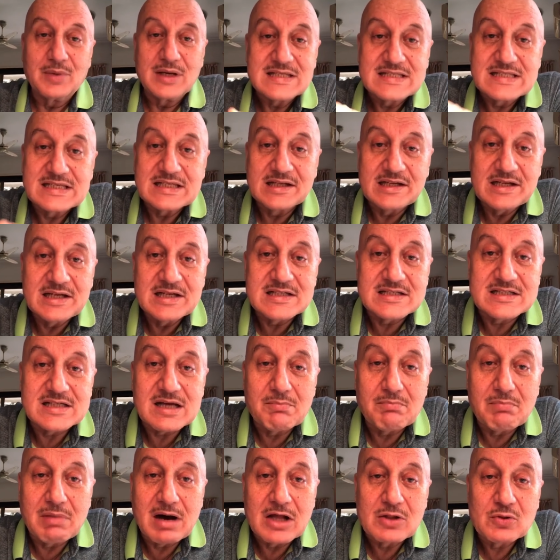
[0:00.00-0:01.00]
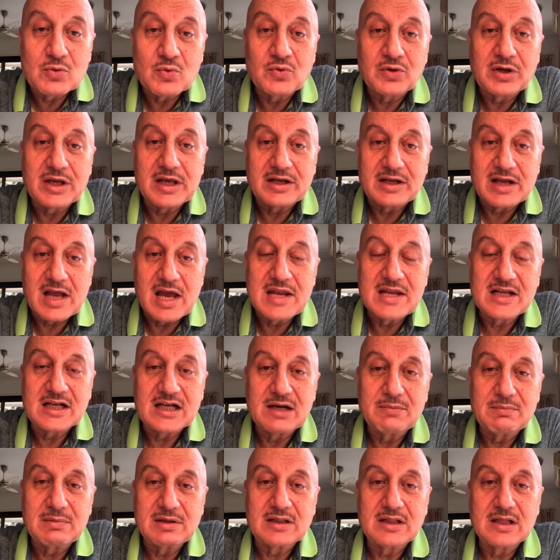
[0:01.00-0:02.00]
बेसिकली इन सब बातों के कहने
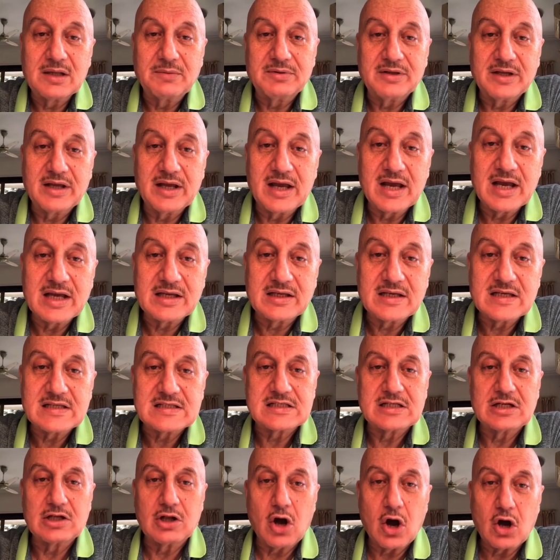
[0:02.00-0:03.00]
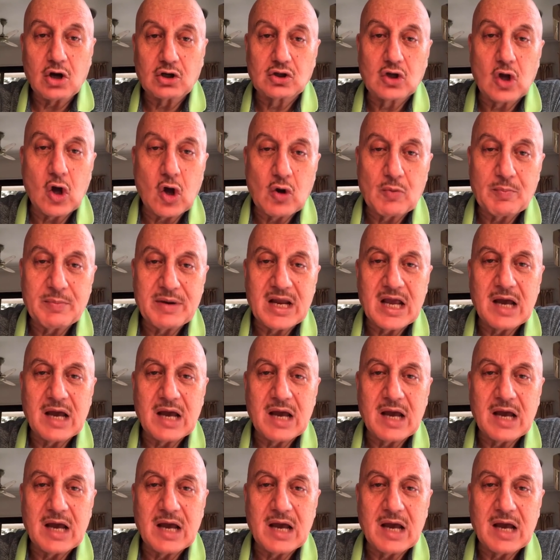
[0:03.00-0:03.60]
का मतलब यह है कि इस लॉकडाउन